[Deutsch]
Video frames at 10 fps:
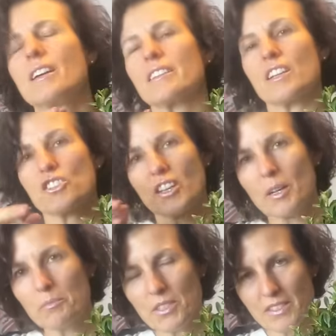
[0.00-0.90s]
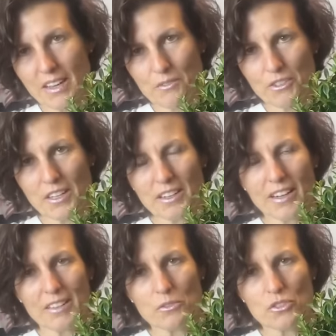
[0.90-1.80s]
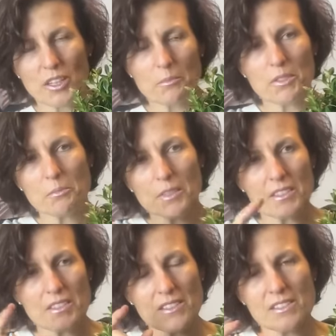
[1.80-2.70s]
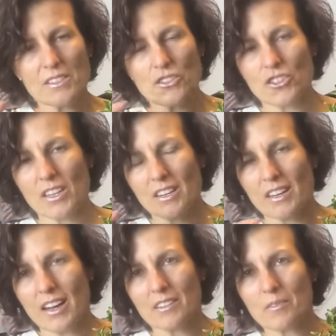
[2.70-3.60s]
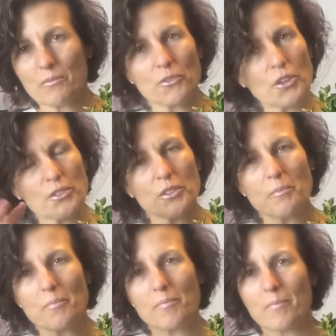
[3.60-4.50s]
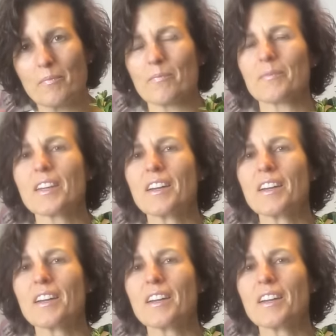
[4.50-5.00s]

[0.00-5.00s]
Dann schreibt es einfach rein und schreibt hier bitte, es ist ein Geschenk an Freundin. Hm, hm, hm.